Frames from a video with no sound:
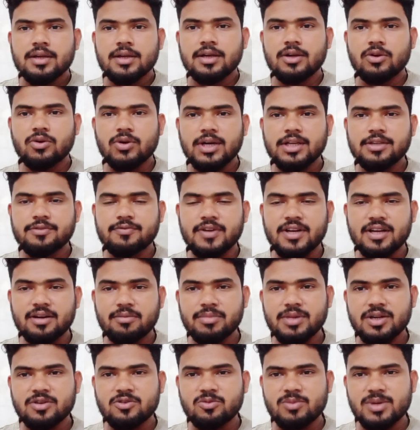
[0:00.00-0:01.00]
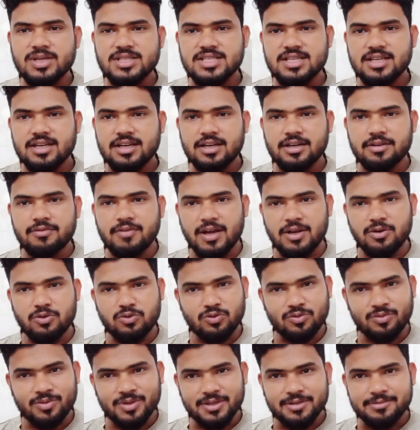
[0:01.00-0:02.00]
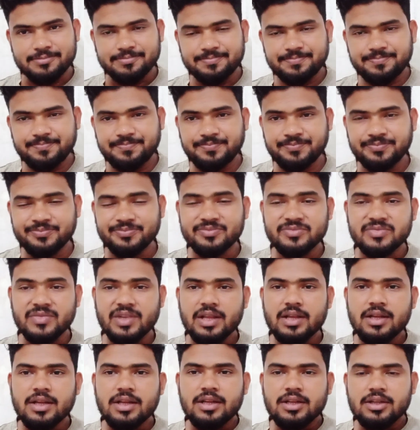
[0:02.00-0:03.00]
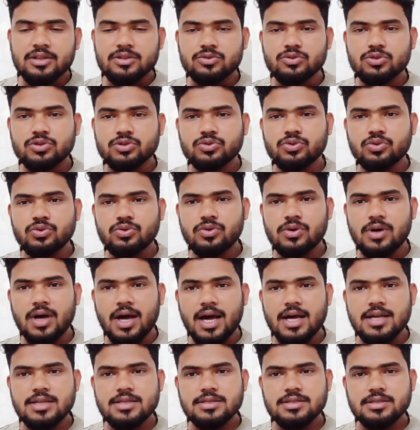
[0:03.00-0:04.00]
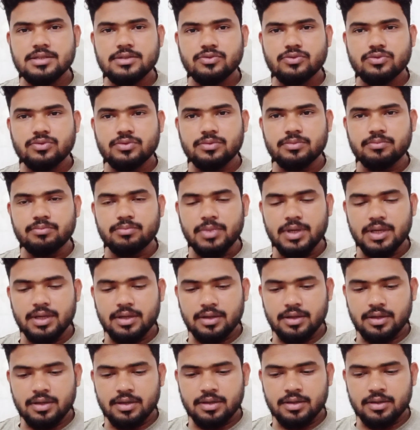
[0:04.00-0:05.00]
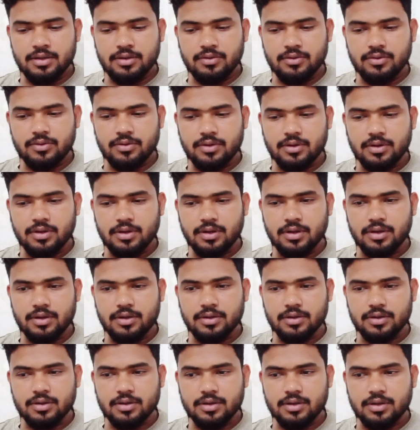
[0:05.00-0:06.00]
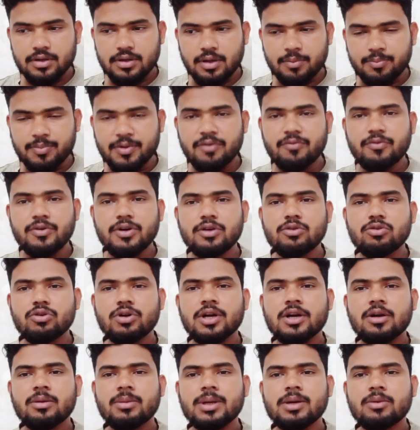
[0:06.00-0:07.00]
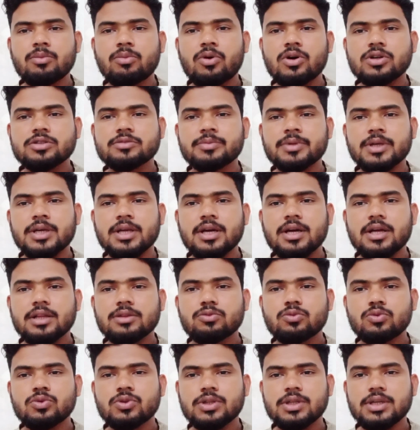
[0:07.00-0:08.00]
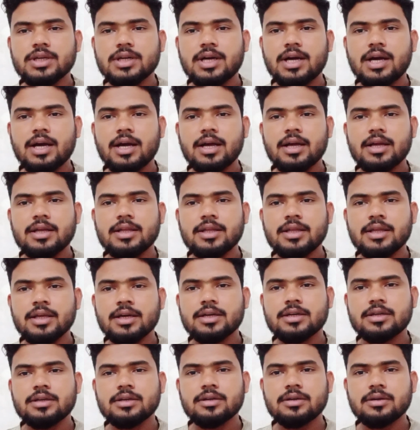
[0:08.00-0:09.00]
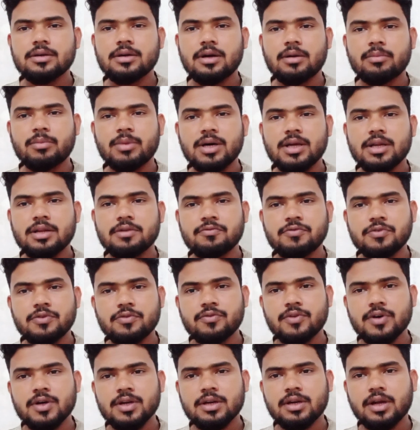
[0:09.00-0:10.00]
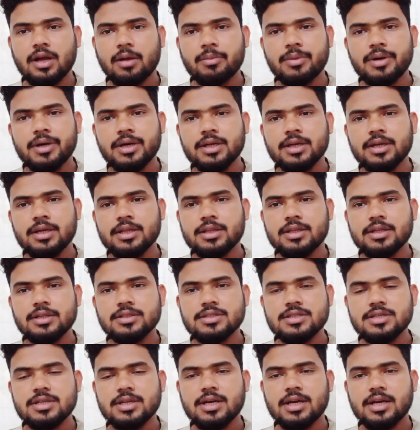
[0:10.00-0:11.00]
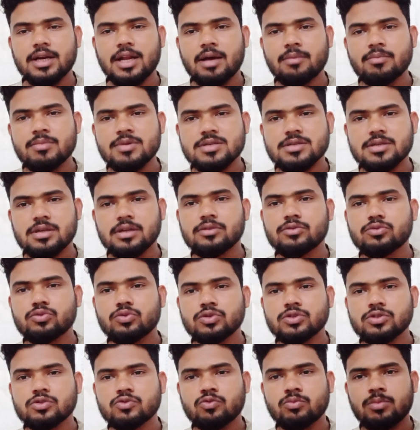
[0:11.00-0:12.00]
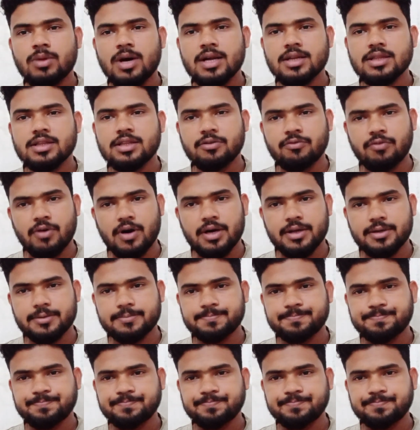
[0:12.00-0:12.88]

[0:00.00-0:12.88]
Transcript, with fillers: हेलो गाइज वेलकम बैक टू माय चैनल डिवाइन रूवर दोस्तों आज मैं अपने वीडियो के कमेंट बॉक्स में गया तो देखा एक हमारे व्यूवर कमेंट किए थे जिनका नाम है संतोष कुमार धिवार